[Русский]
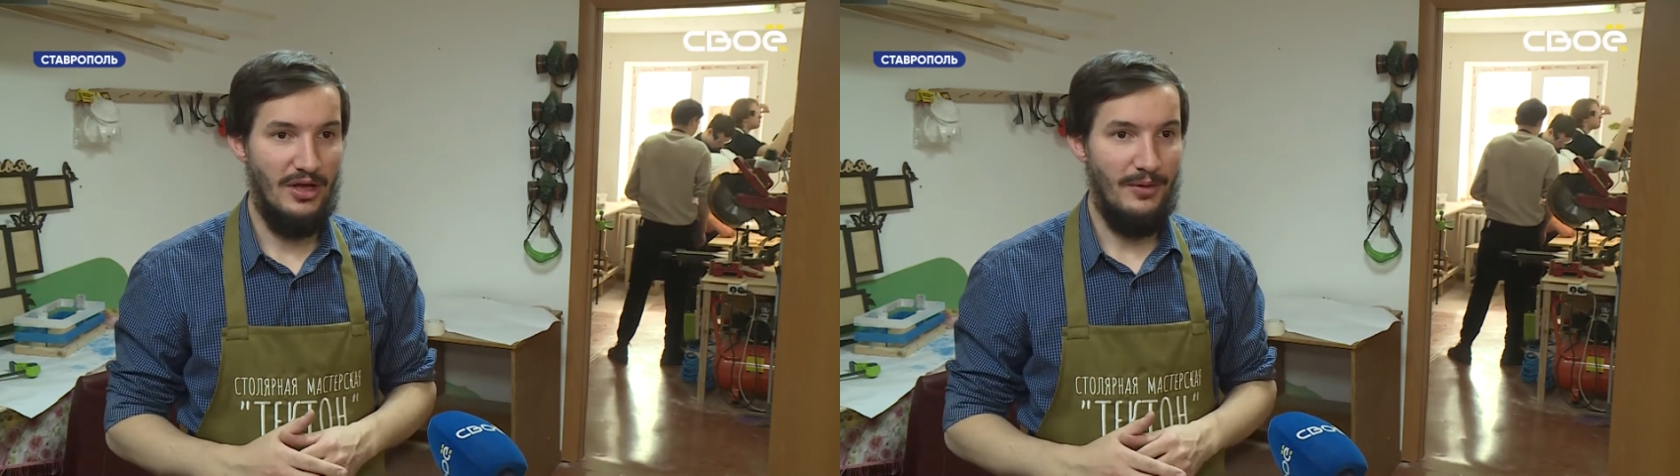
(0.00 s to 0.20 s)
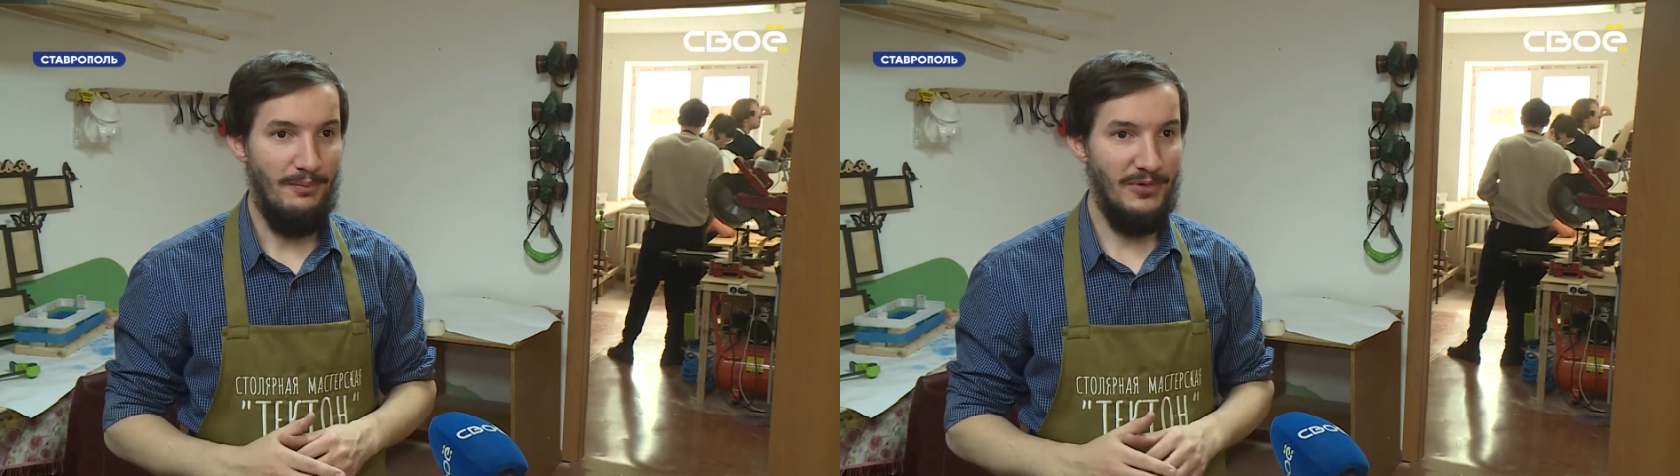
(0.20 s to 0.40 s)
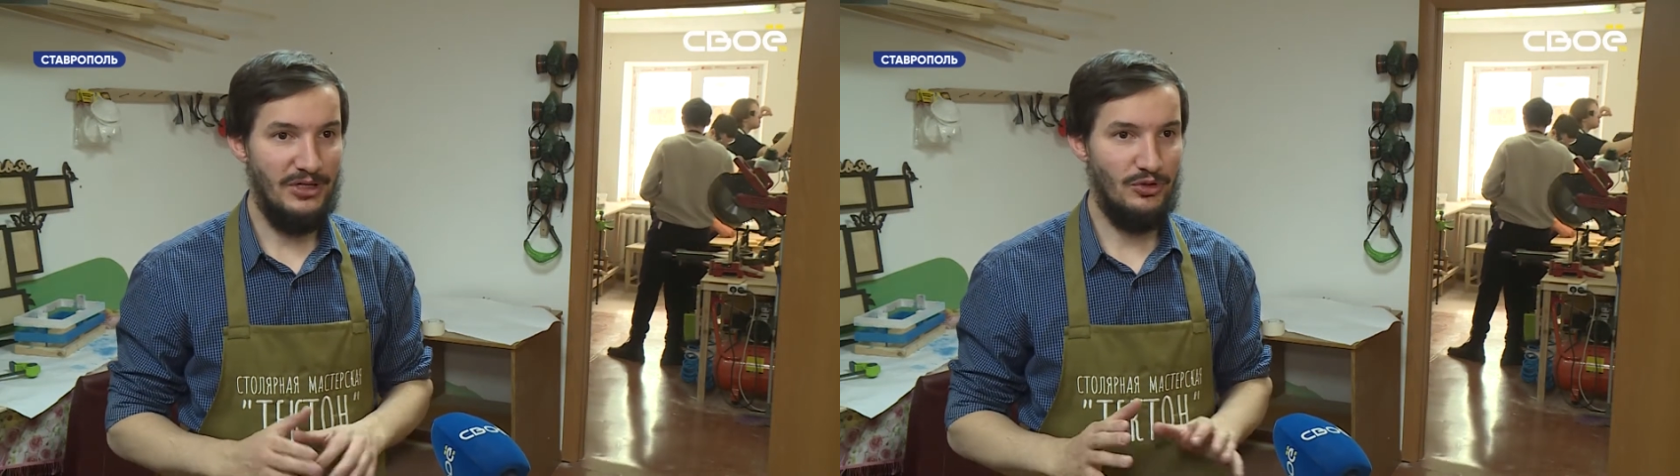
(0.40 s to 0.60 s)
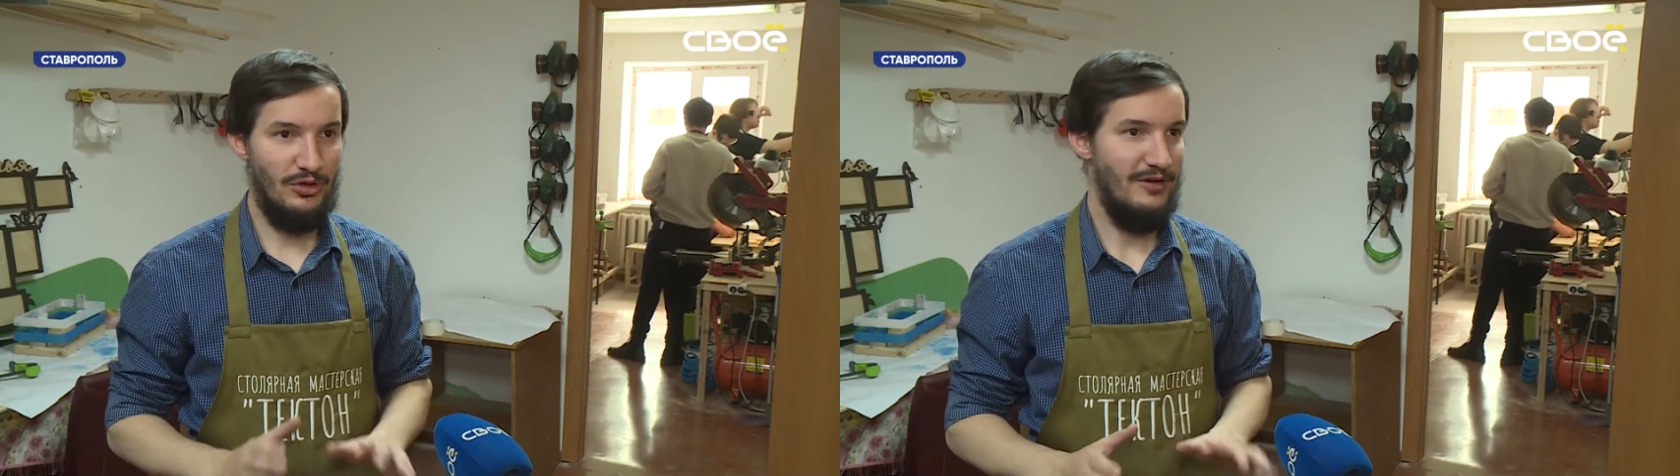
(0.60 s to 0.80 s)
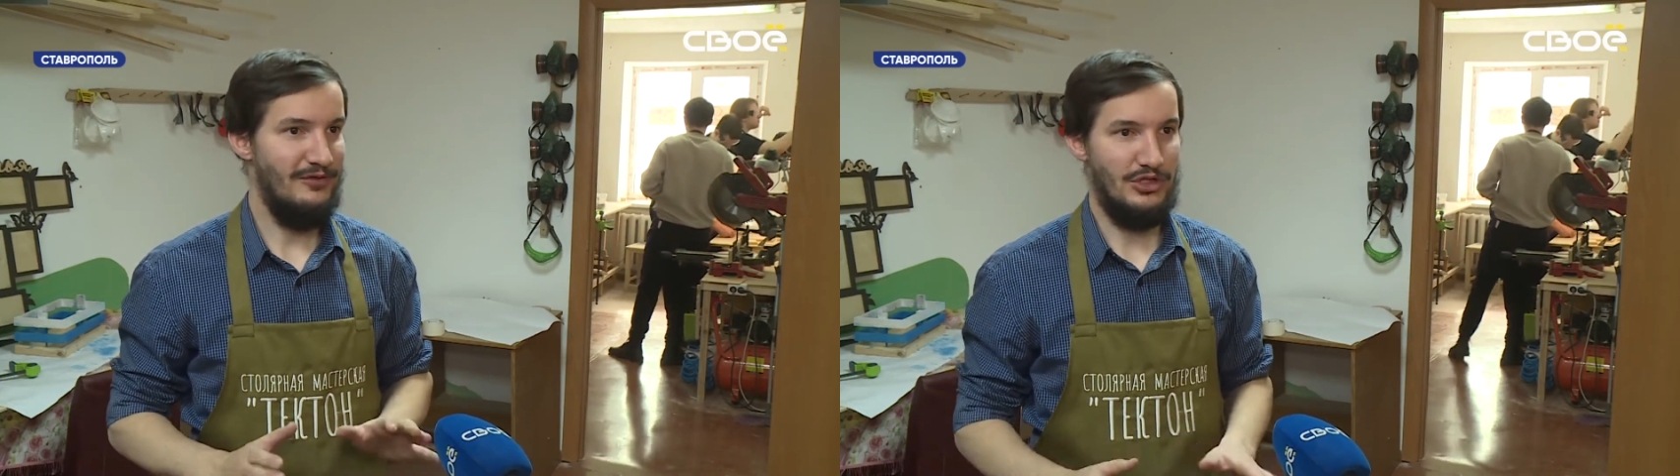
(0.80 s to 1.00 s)
мы
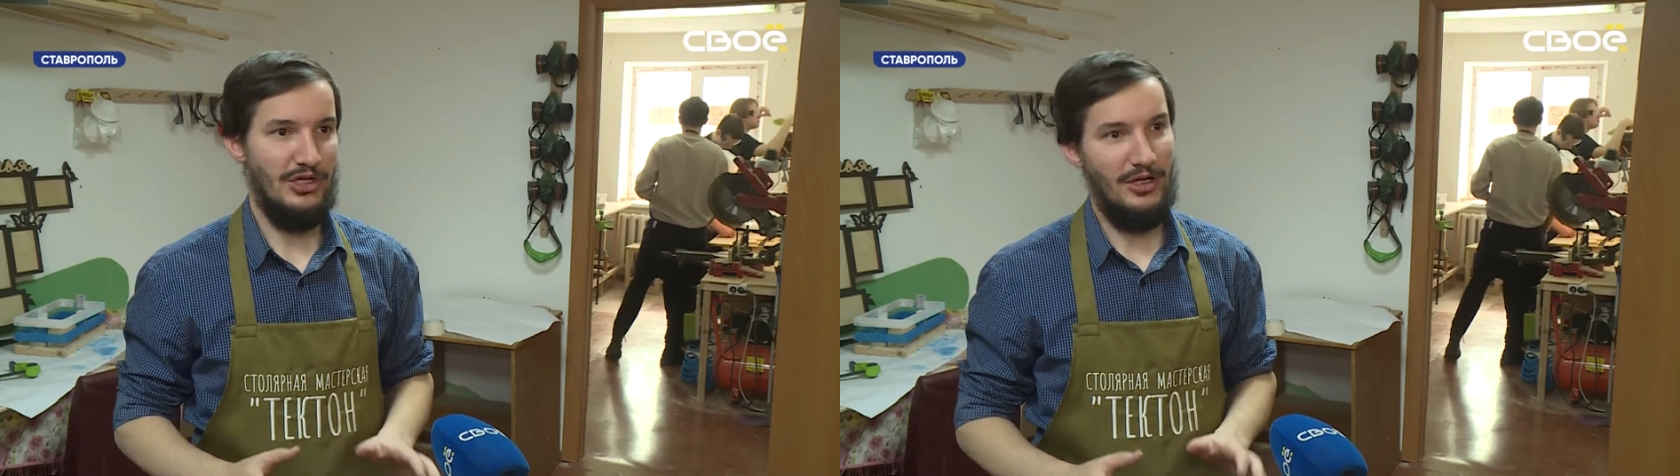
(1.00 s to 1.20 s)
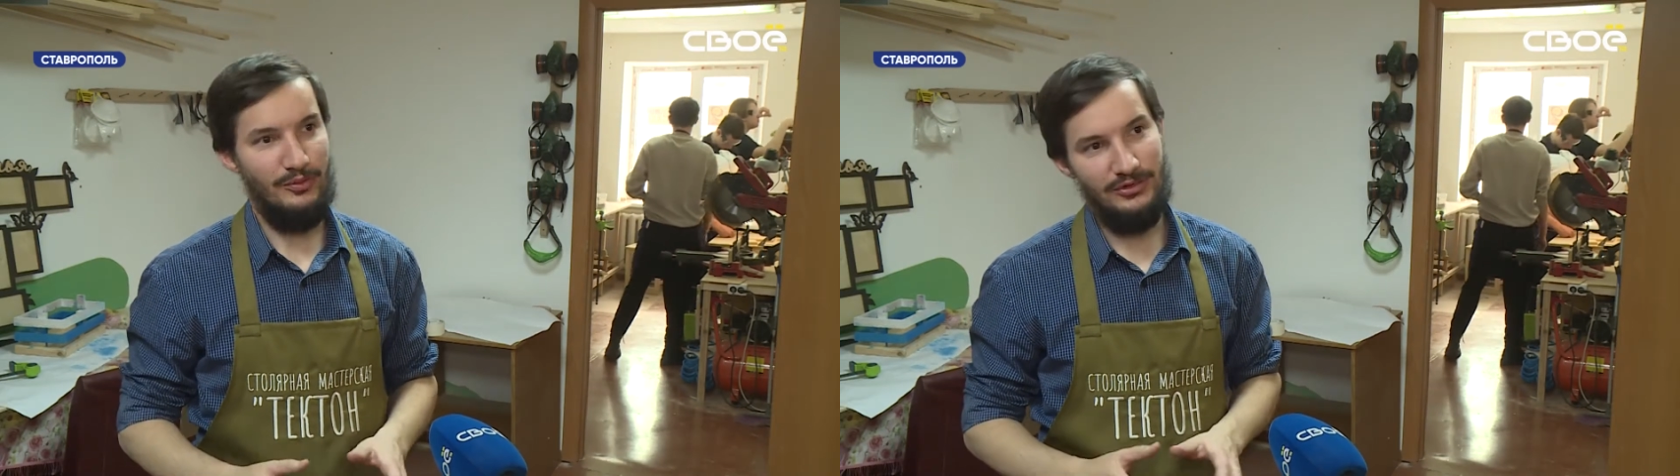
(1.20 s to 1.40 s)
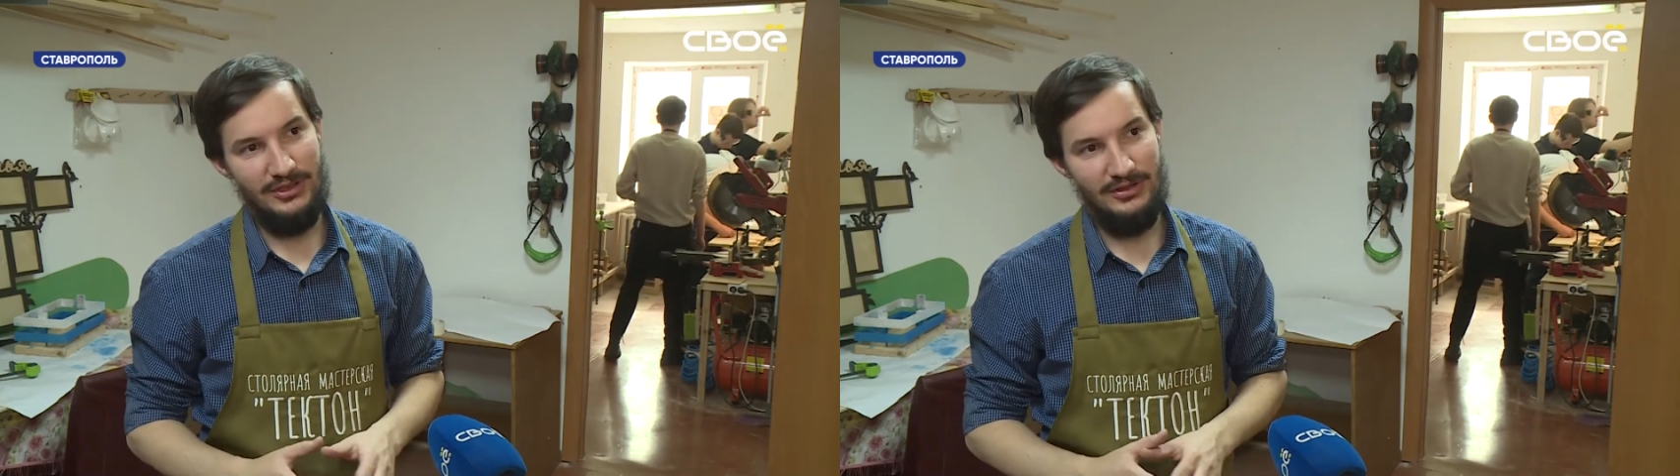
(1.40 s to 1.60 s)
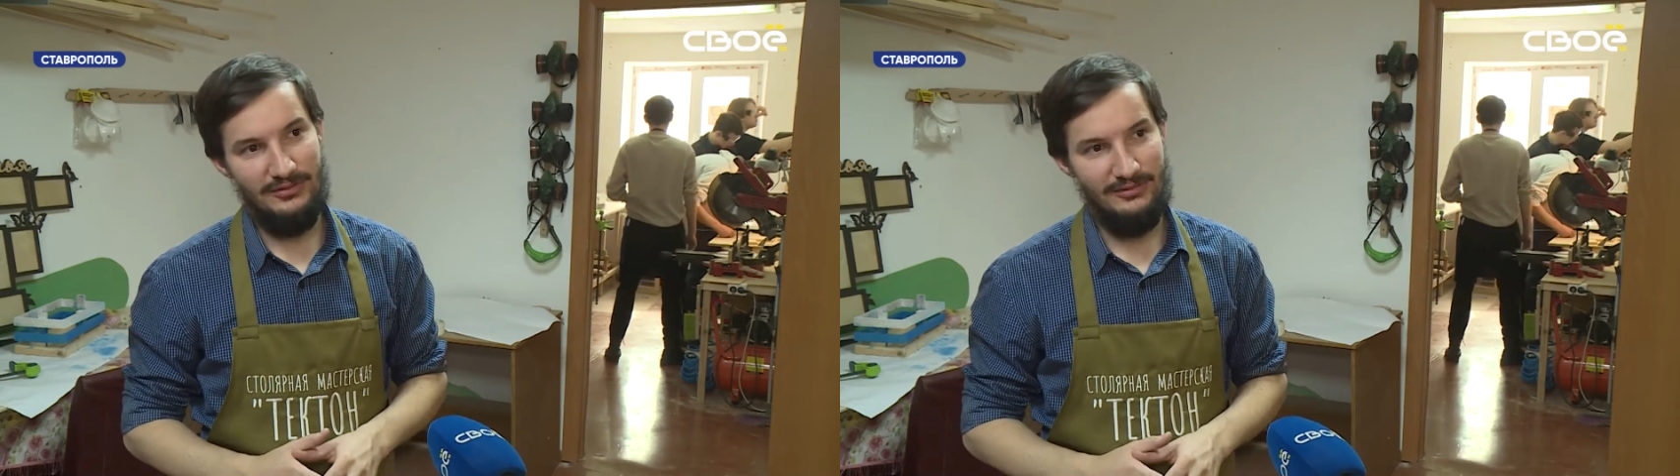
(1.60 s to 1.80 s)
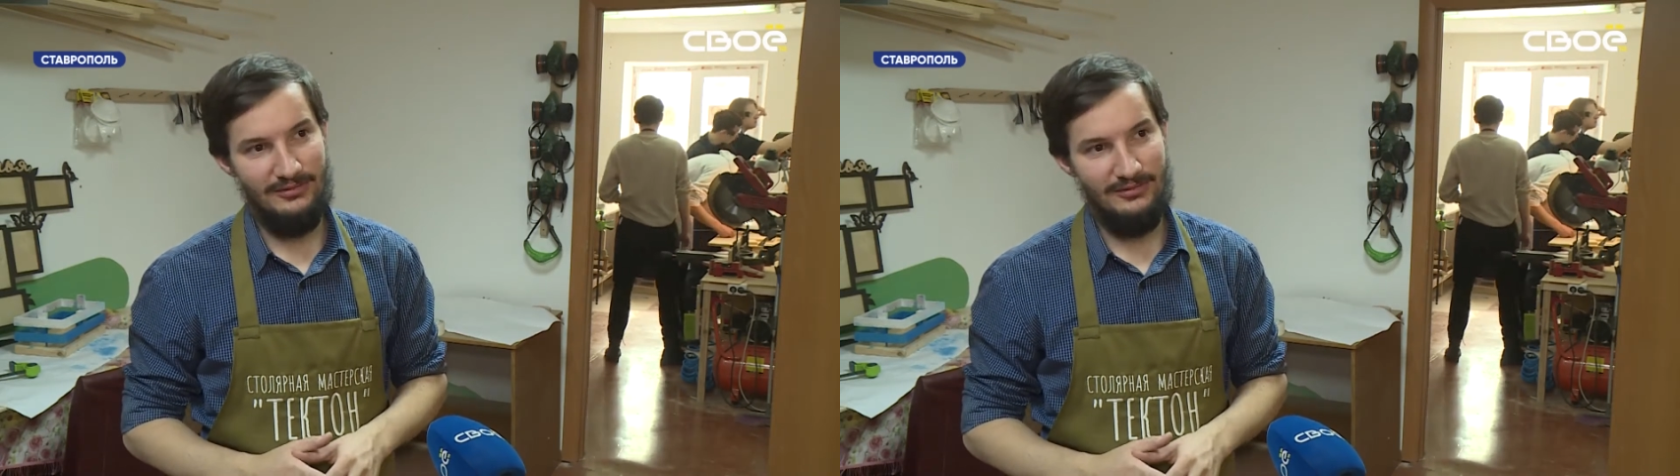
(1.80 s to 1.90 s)
только в начале пути.